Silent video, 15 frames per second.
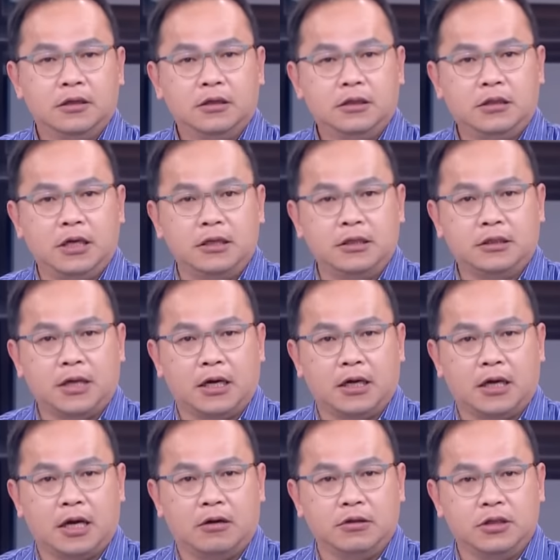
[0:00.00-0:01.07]
现在
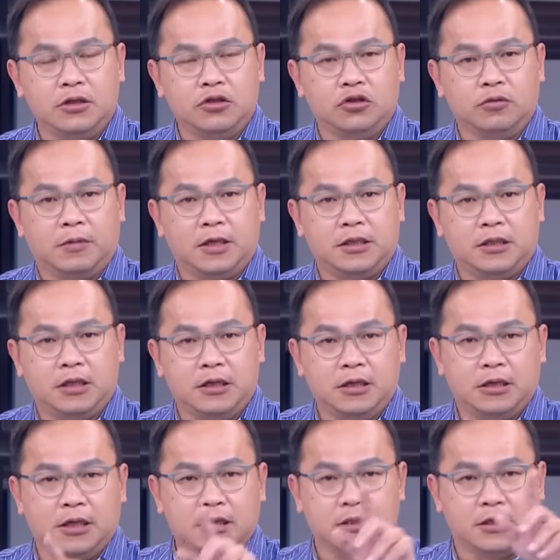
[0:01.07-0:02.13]
高金素美今
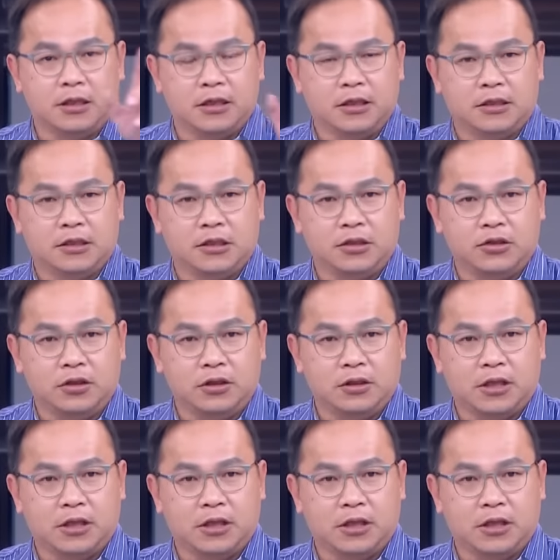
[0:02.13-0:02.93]
天整个执行，